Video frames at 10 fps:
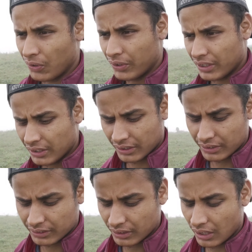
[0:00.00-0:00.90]
और
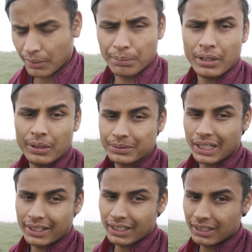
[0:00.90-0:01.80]
अब हम
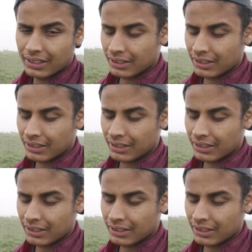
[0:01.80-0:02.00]
जाएंगे